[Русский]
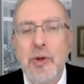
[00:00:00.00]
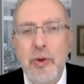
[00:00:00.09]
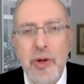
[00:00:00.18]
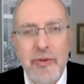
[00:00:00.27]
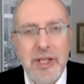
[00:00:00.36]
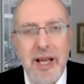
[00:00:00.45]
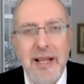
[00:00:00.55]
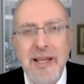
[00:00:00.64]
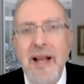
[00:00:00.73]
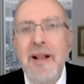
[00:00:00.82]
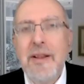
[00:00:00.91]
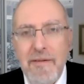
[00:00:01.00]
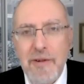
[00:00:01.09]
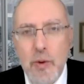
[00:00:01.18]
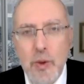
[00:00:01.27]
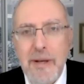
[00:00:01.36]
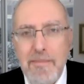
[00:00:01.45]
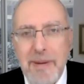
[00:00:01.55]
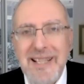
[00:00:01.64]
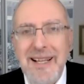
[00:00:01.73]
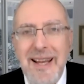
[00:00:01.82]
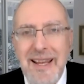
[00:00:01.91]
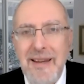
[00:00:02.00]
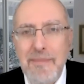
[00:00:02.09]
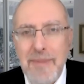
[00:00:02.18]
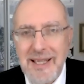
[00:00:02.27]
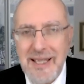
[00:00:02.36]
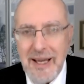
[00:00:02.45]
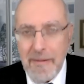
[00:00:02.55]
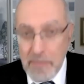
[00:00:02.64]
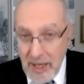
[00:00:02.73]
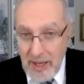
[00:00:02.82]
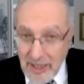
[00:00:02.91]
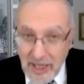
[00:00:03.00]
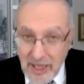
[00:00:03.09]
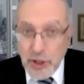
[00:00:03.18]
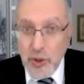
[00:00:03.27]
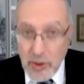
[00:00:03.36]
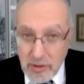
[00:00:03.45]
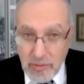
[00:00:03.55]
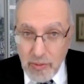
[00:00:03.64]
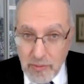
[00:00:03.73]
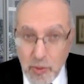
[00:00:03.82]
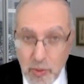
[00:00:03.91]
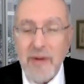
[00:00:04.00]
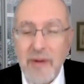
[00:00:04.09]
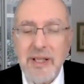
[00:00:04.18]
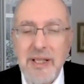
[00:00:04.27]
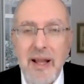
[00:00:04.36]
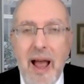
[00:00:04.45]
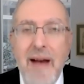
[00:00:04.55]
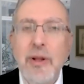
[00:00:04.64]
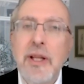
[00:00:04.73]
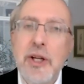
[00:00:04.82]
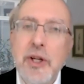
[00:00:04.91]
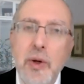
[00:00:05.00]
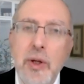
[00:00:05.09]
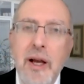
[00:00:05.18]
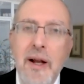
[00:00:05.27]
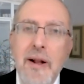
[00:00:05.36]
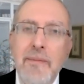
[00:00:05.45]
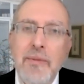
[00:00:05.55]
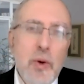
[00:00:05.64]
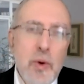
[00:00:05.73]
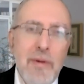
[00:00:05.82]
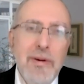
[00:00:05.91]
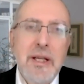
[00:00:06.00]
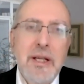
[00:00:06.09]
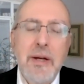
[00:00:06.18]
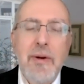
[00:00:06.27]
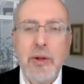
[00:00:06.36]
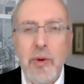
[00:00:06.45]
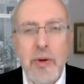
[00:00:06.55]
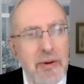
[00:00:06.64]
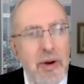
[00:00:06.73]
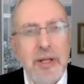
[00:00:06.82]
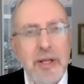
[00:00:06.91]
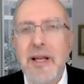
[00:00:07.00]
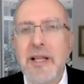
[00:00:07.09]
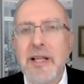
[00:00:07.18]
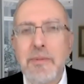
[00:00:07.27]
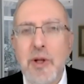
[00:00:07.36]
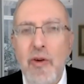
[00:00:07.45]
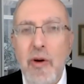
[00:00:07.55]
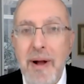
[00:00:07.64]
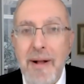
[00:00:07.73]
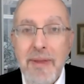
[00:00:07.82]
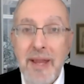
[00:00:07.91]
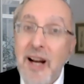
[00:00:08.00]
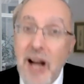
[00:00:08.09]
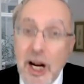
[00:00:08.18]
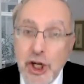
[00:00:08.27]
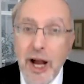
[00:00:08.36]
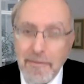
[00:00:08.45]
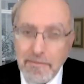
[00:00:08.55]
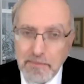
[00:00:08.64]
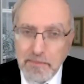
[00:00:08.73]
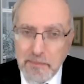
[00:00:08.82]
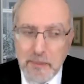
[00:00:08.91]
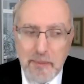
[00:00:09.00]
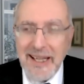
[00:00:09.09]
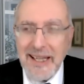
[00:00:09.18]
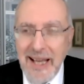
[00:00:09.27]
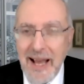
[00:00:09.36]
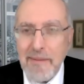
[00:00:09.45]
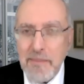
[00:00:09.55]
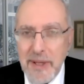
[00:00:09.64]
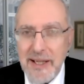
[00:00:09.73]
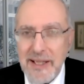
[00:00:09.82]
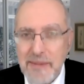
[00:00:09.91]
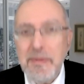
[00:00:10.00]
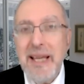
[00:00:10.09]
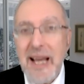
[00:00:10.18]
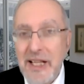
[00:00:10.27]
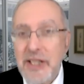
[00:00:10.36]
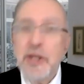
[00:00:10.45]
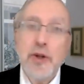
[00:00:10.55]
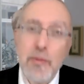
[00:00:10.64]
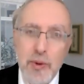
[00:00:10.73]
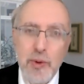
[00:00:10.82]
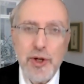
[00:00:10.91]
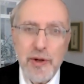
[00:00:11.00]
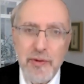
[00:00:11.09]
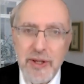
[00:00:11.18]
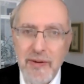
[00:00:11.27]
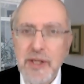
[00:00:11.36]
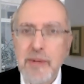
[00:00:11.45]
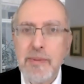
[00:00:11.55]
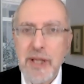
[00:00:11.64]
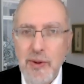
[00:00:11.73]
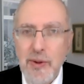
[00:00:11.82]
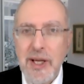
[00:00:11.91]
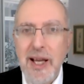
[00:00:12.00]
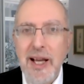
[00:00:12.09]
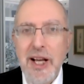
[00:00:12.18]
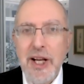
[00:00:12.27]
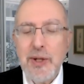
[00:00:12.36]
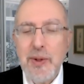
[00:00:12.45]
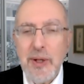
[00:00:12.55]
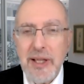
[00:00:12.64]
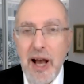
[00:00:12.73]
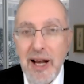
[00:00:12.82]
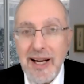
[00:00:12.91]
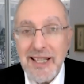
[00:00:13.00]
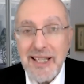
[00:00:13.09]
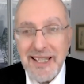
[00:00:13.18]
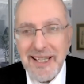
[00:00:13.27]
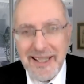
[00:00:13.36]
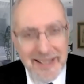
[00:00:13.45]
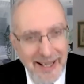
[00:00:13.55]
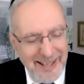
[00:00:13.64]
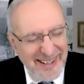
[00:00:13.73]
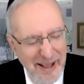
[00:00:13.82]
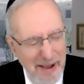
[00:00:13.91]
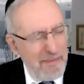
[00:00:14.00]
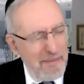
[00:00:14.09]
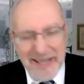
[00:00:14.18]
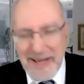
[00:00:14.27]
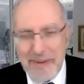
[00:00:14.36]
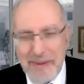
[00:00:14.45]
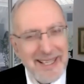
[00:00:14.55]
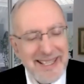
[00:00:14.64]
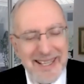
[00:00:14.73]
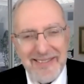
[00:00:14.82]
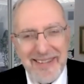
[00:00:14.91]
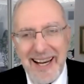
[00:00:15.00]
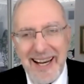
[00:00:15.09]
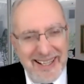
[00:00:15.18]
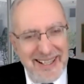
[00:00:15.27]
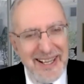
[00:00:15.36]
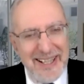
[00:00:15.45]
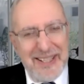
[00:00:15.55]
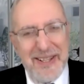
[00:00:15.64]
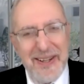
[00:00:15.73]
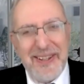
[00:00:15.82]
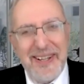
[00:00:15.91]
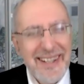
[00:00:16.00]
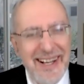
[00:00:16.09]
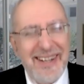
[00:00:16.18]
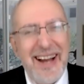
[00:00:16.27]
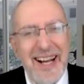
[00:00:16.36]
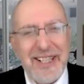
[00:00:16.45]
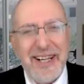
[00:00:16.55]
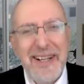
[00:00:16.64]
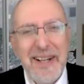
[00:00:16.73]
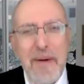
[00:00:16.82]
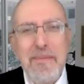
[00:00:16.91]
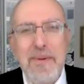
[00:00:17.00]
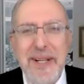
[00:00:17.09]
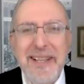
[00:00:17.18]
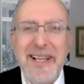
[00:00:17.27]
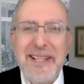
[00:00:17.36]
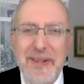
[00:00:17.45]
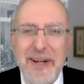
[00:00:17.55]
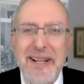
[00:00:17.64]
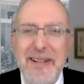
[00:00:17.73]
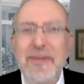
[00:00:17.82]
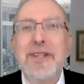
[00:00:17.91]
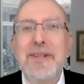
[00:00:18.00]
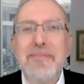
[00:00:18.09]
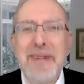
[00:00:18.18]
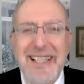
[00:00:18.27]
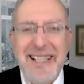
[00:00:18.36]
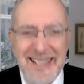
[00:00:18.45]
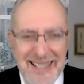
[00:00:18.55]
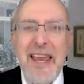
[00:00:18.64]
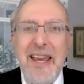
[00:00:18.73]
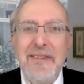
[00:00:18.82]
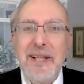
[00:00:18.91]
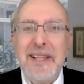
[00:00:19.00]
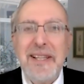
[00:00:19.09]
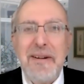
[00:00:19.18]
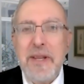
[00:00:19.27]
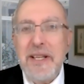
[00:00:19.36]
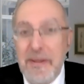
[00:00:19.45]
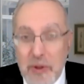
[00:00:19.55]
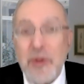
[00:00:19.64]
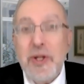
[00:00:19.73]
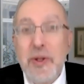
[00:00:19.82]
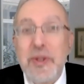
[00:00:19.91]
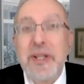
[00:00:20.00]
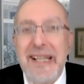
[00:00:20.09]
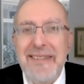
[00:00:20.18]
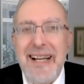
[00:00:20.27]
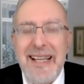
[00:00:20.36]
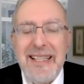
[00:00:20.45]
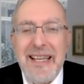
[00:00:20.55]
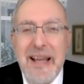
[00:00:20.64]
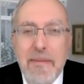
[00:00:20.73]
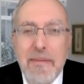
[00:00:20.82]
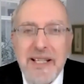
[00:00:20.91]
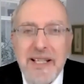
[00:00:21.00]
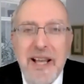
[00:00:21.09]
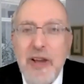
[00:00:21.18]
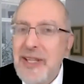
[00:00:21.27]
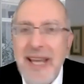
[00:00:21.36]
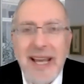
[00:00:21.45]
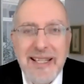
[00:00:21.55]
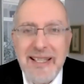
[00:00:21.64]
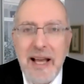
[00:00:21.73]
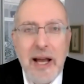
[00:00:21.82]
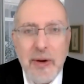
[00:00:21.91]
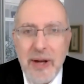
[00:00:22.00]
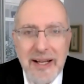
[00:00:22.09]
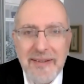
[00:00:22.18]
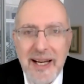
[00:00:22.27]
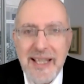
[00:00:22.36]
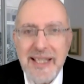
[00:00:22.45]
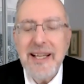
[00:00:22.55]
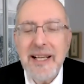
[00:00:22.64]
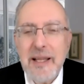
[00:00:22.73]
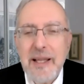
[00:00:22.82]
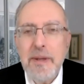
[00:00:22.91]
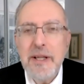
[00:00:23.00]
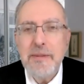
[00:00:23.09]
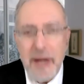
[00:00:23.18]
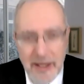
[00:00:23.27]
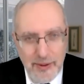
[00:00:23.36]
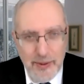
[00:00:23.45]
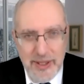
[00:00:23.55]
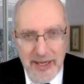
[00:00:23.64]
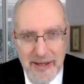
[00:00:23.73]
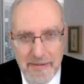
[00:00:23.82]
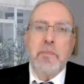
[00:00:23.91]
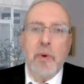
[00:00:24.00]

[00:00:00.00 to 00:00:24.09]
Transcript: То есть он должен стать со вкусом последней мацы. Это насчет мудрого сына. А вот насчет другого сына, который называют интересным словом – Раша. Иногда мы смеялись еще, будучи в Советском Союзе, что это о России, да. Мы не подозревали, что Раша будет настолько двусмыслиц. И вот с ним тоже нужно говорить. И я признаюсь, я не знаю, как говорить с некоторыми из моих друзей.